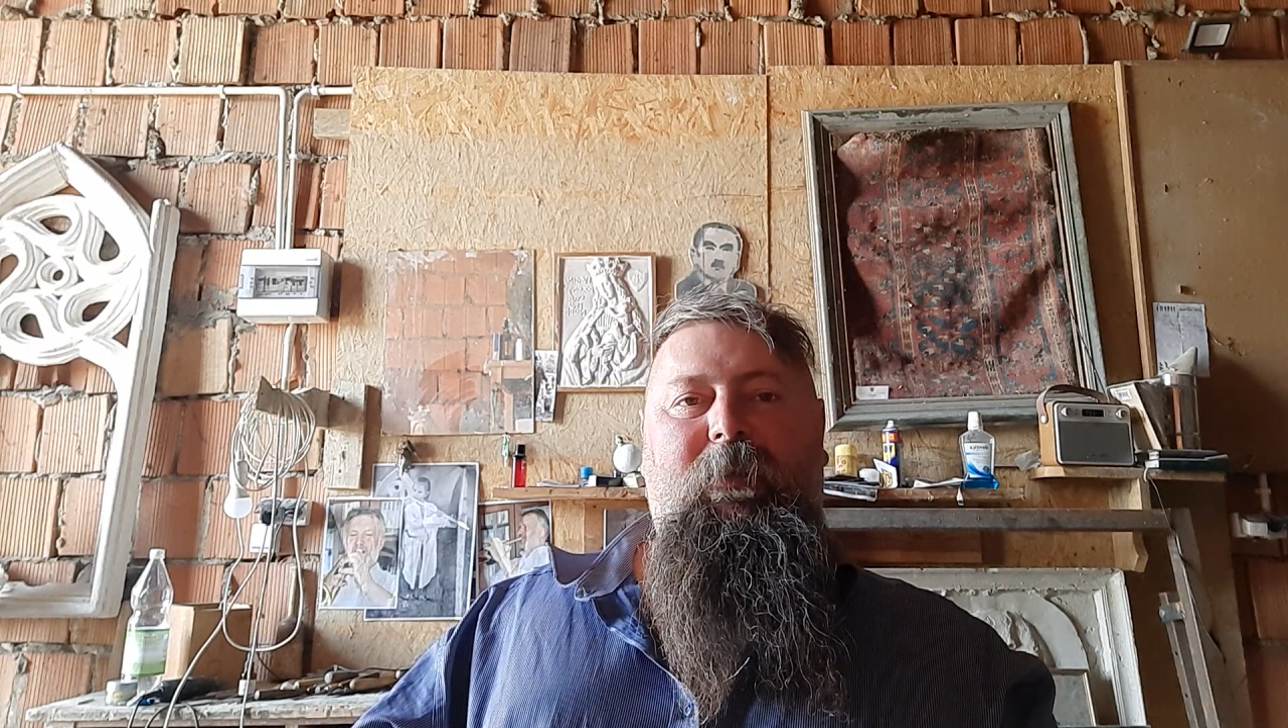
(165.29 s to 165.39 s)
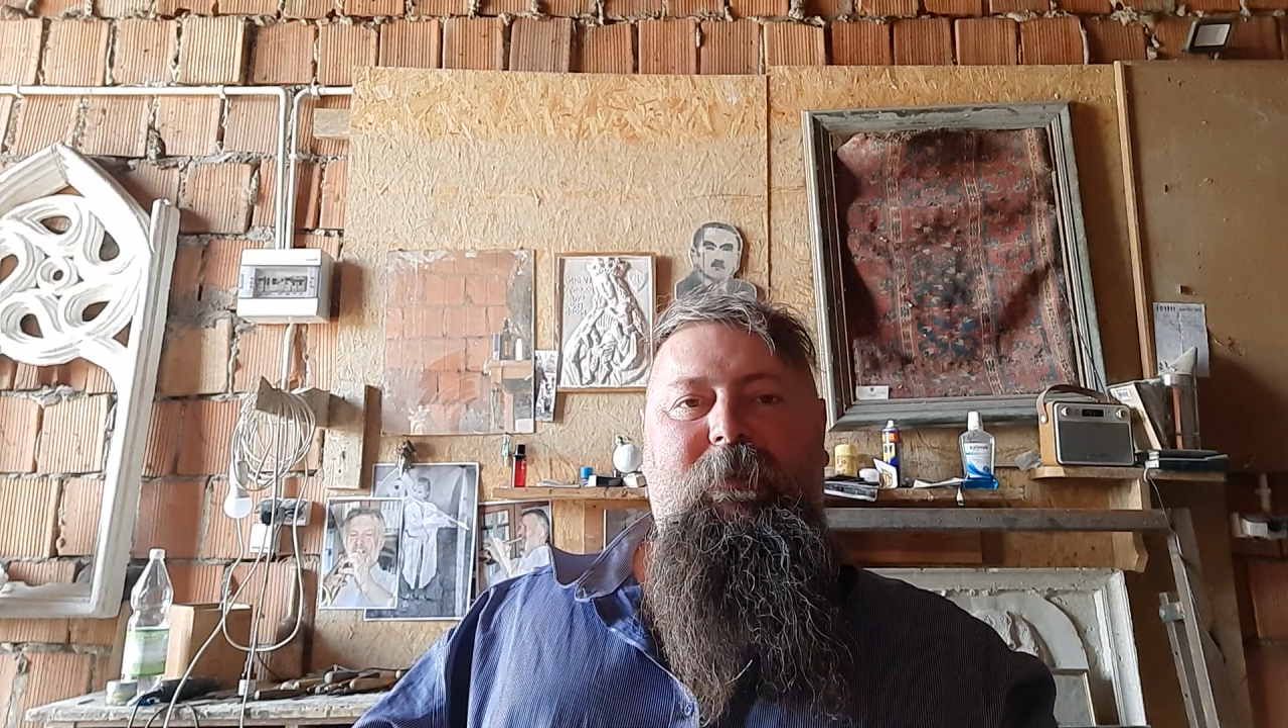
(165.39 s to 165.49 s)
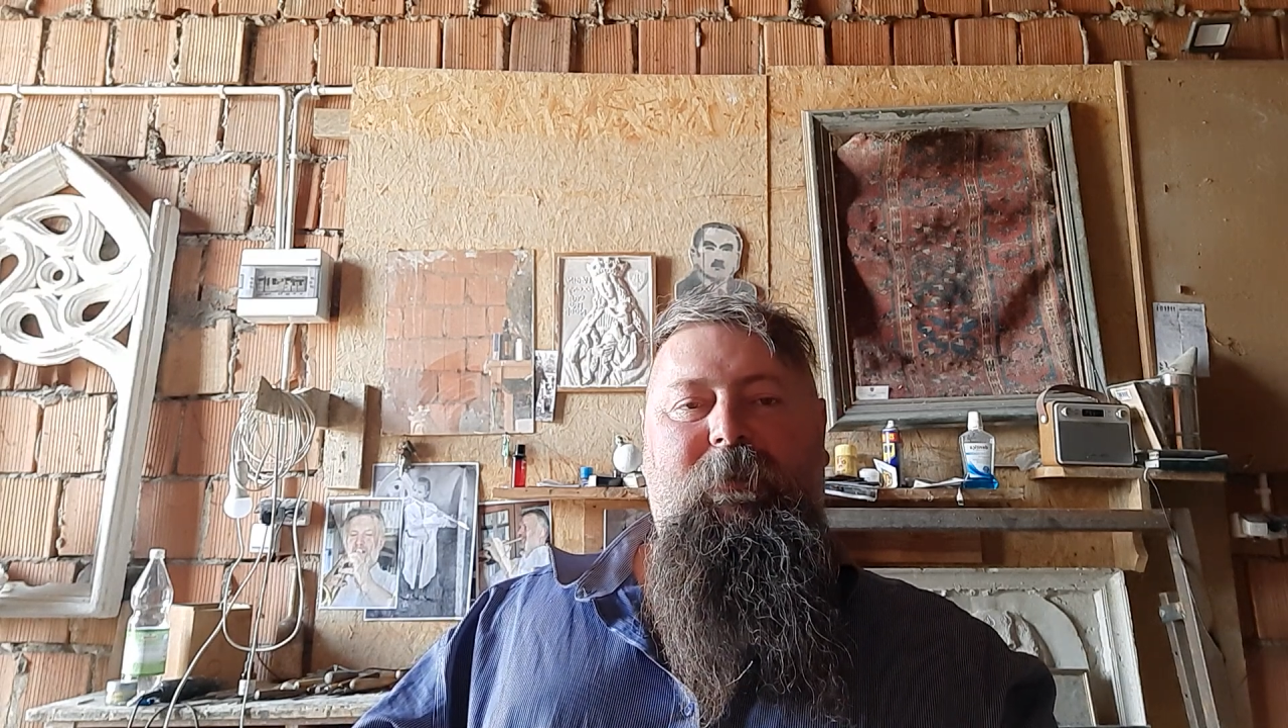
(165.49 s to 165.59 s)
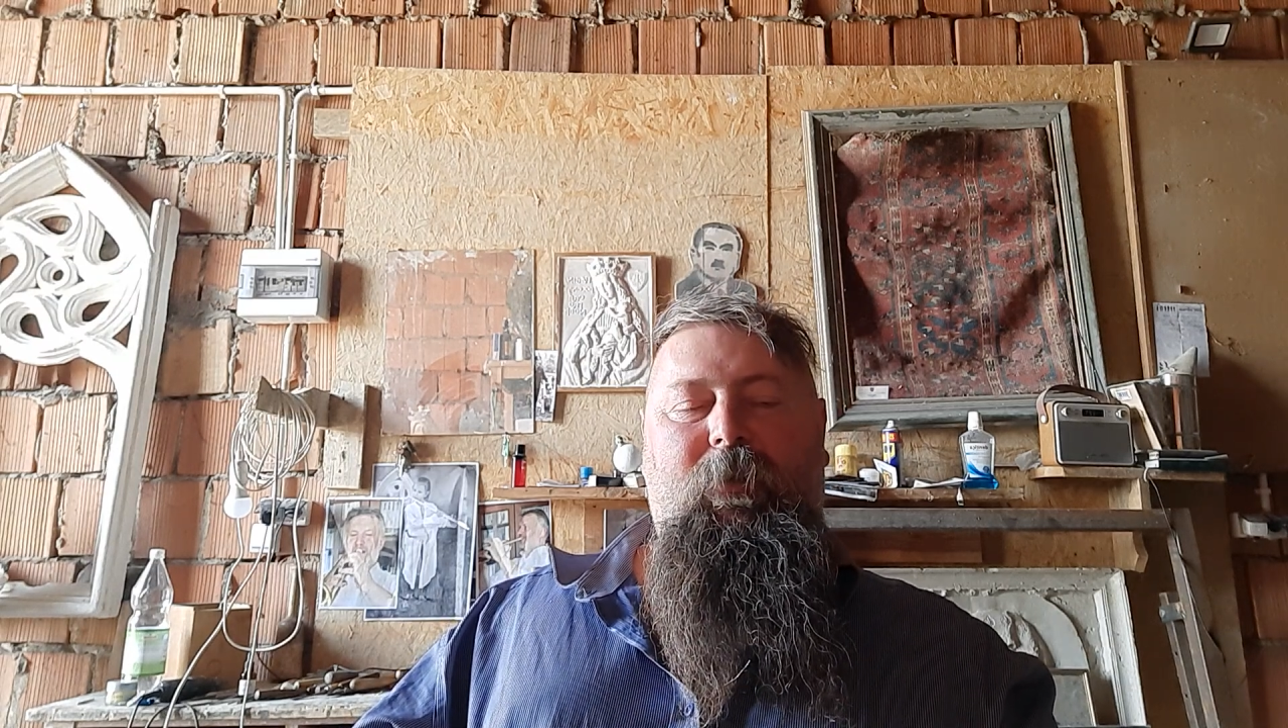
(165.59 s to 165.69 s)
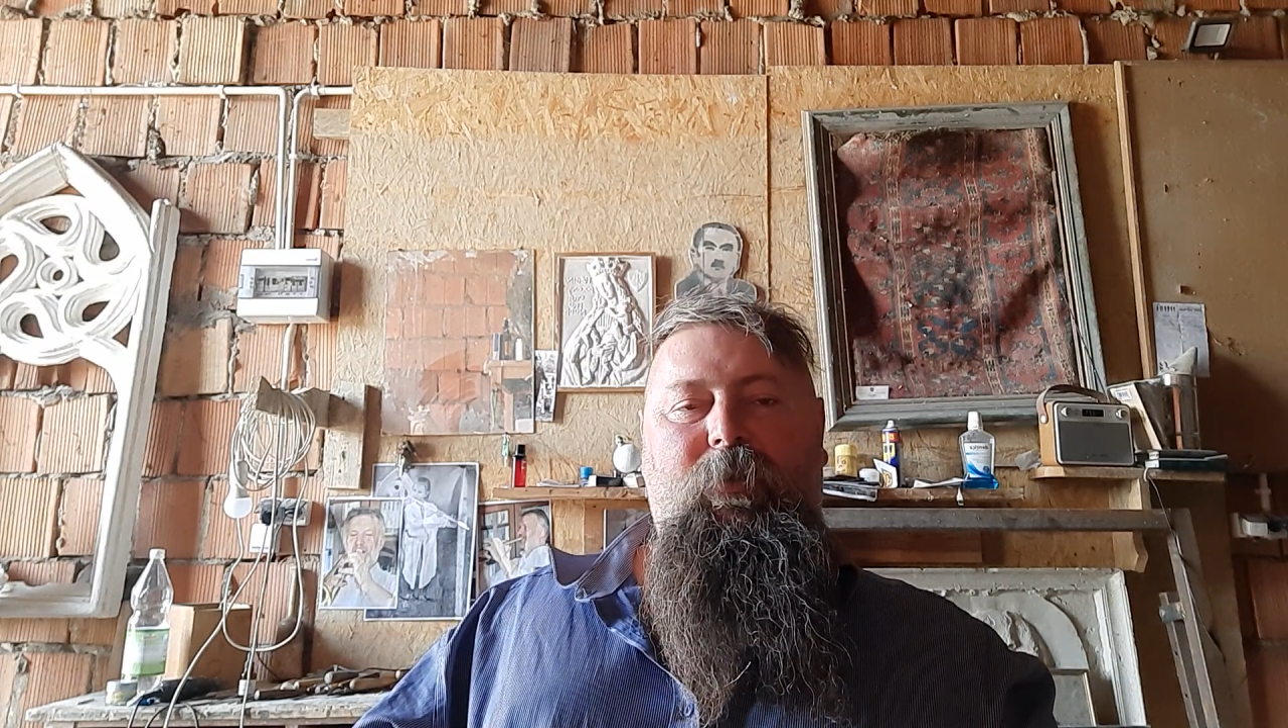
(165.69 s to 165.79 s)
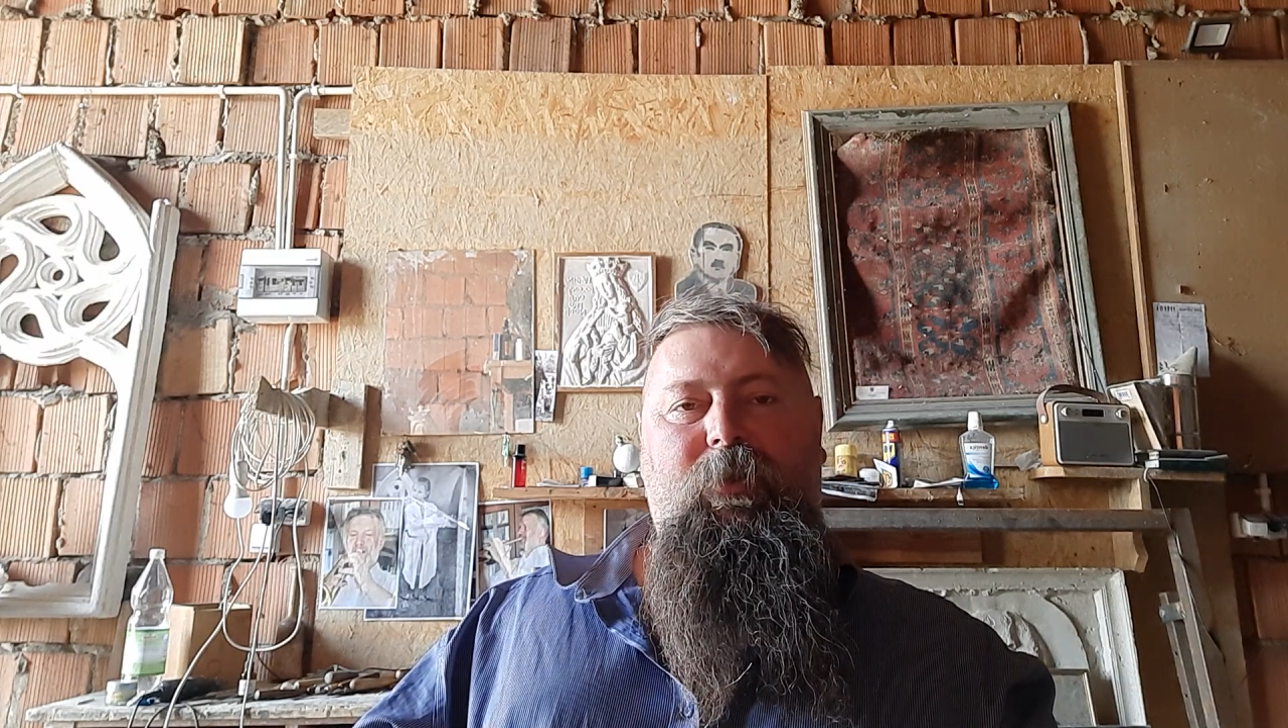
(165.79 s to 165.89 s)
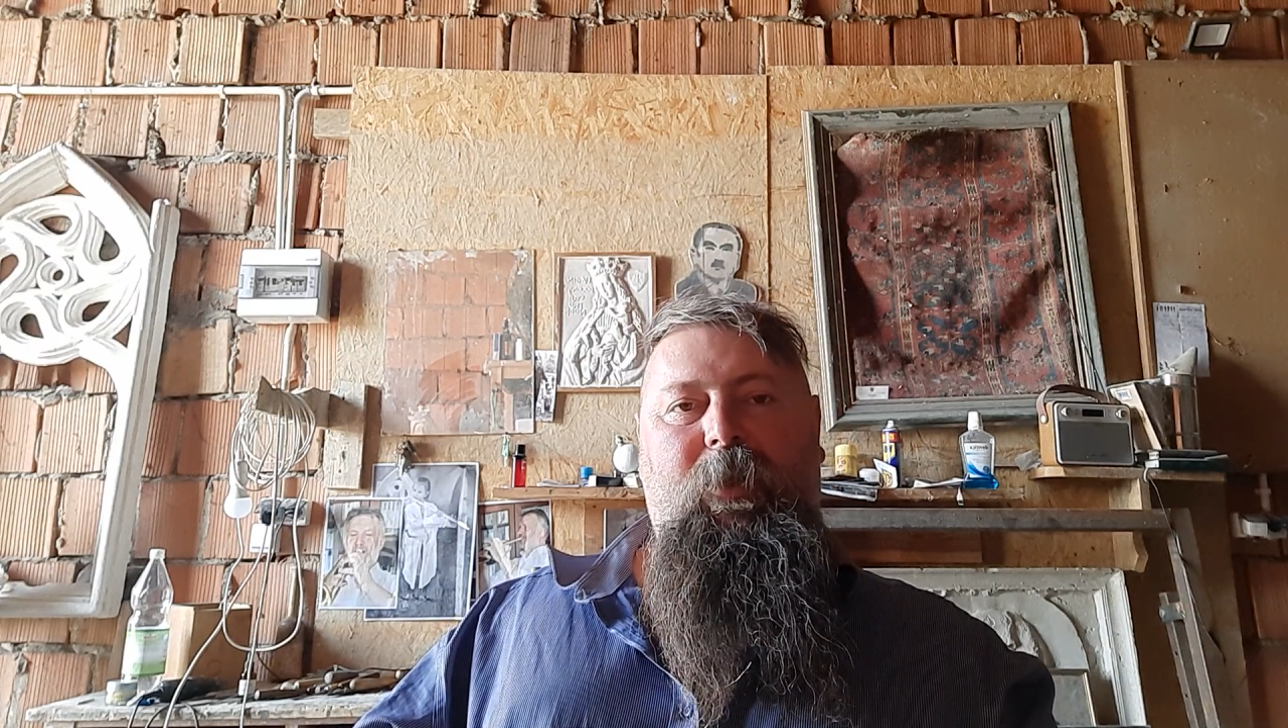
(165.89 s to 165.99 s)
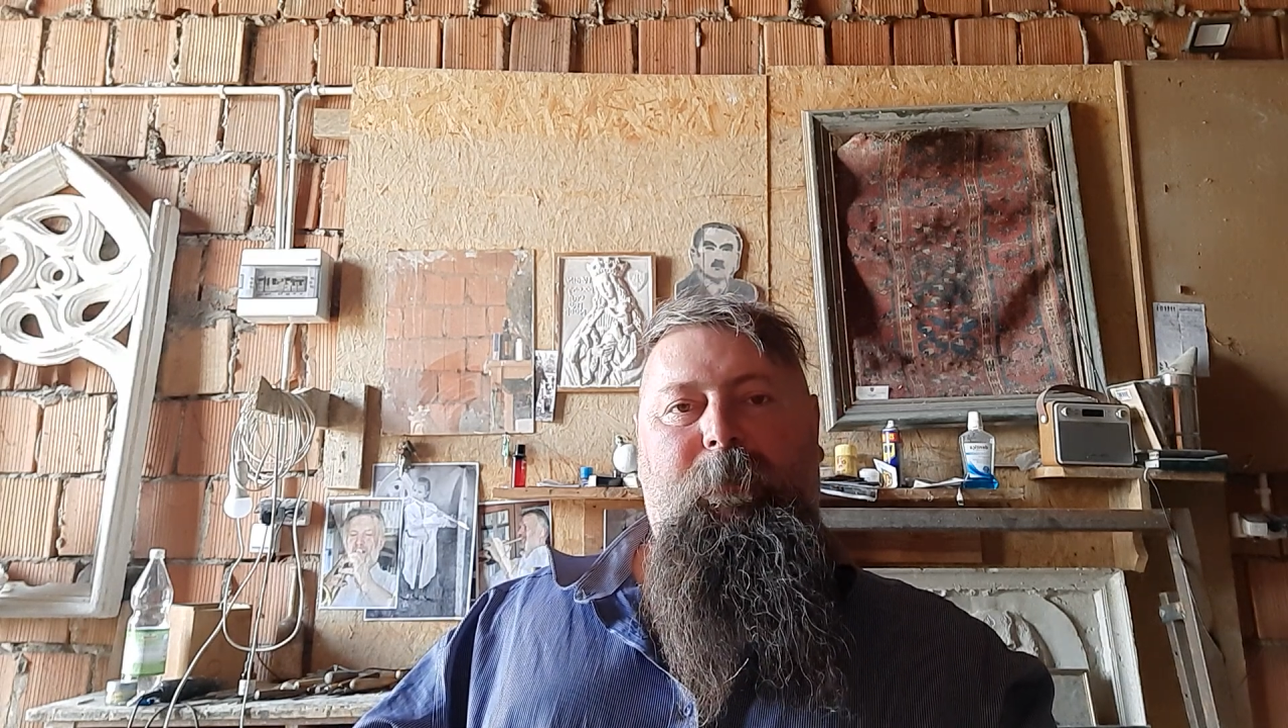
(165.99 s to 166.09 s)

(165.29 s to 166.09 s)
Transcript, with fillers: historycznej